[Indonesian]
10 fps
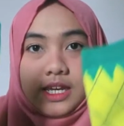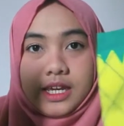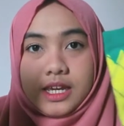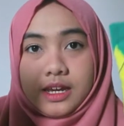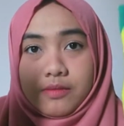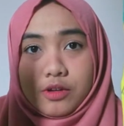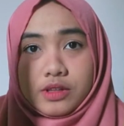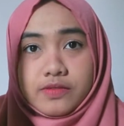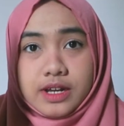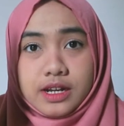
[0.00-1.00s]
ini yang
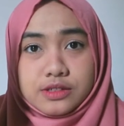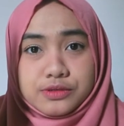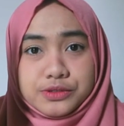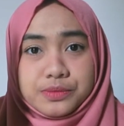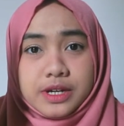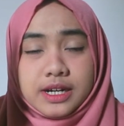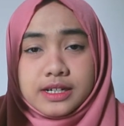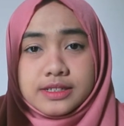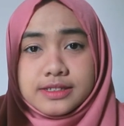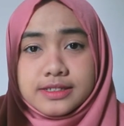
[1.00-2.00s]
motif nanas lucu
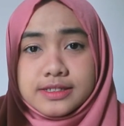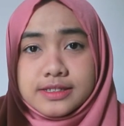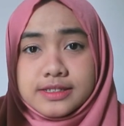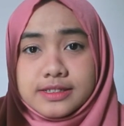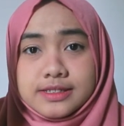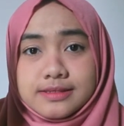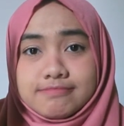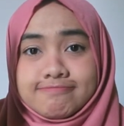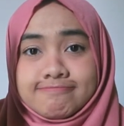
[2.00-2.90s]
banget